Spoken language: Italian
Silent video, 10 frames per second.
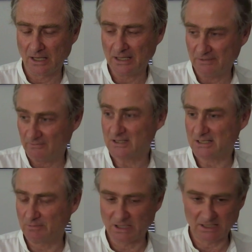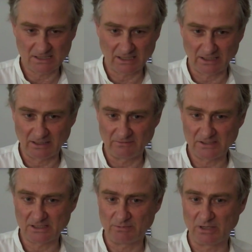È l'invisibile che si rende
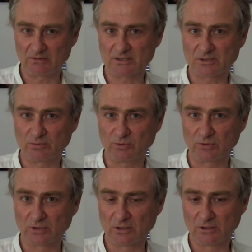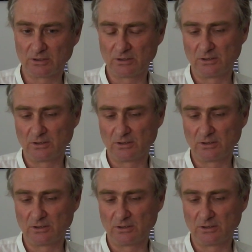visibile a questo punto.